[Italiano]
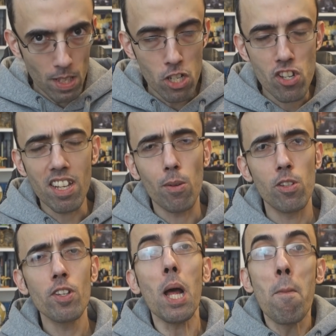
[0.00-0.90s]
ci sarà
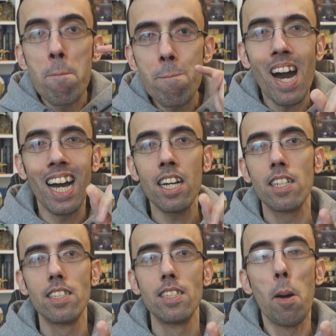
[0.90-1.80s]
questa novità, ma...
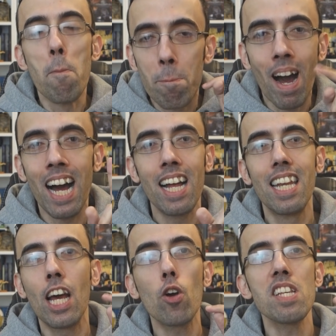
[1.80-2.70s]
Ma
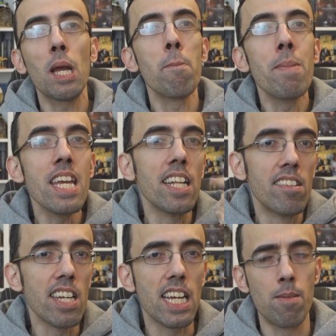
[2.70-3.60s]
la cosa che mi
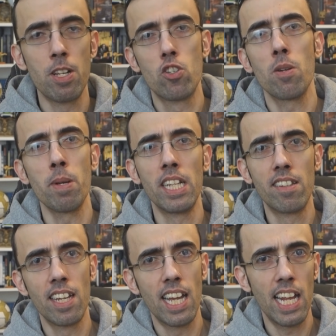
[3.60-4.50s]
intriga
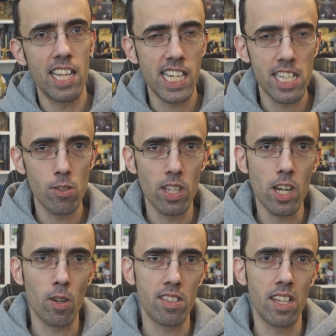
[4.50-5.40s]
maggiormente è la dichiarazione di
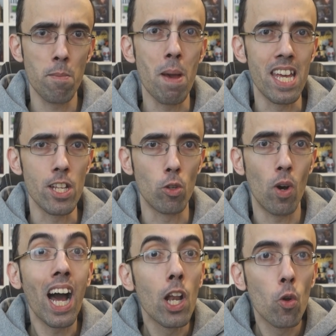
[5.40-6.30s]
Rockstar in merito
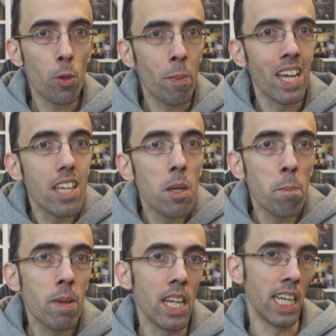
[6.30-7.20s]
all'ormai
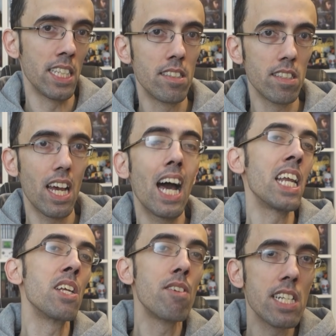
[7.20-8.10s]
imminente
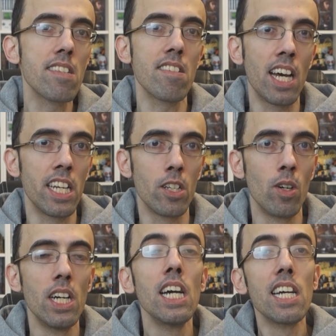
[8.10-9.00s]
anniversario
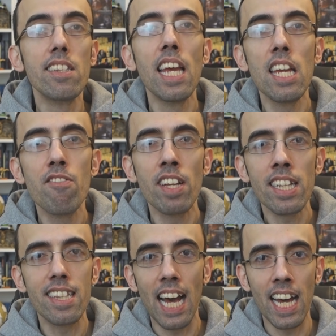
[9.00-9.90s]
dei
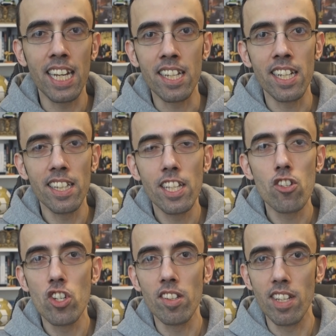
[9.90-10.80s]
vent'anni di
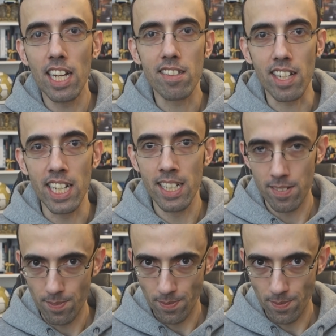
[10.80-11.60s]
GTA 3.